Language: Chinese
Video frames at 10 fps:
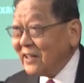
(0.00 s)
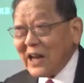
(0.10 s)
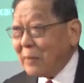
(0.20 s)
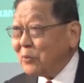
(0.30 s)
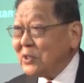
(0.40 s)

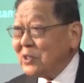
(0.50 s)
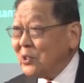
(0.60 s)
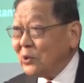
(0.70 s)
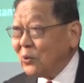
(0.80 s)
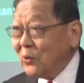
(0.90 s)
他不是基
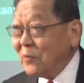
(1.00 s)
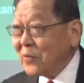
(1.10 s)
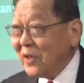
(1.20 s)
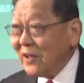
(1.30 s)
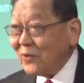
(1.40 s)
督徒，
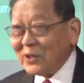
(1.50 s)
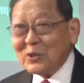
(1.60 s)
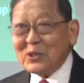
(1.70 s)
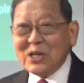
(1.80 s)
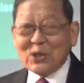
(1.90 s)
我
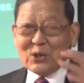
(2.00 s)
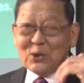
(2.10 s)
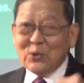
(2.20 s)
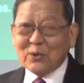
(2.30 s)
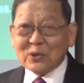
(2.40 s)
就借机
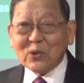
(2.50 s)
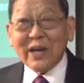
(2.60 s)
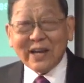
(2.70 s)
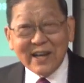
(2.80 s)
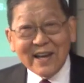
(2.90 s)
会我说：“
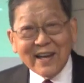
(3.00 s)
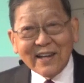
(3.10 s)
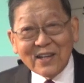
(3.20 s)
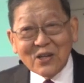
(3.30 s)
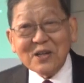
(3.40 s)
哎，
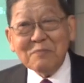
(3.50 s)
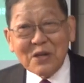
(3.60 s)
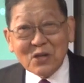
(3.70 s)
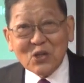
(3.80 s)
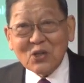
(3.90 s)
你这个
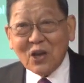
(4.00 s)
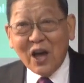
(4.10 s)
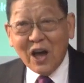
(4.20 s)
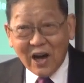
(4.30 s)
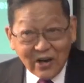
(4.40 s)
名
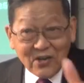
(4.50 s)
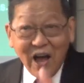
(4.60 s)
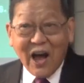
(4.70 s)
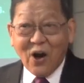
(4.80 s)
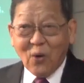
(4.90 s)
字很
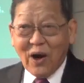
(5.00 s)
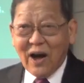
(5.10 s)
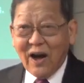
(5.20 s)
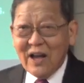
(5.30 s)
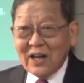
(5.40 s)
好
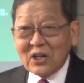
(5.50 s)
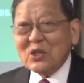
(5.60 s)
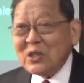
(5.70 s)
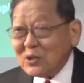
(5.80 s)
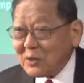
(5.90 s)
啊，你
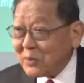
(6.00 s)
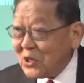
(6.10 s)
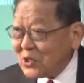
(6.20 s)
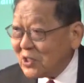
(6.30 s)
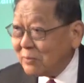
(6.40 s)
知道什么
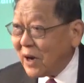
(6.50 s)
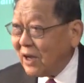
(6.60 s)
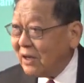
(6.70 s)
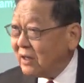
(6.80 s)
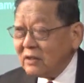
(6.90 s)
意思
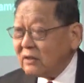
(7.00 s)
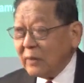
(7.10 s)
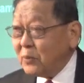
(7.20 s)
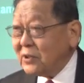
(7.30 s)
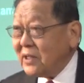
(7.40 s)
吗？”他
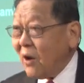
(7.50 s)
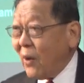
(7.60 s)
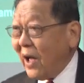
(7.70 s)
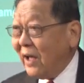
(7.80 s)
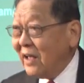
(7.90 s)
不知道
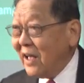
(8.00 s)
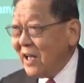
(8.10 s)
啊。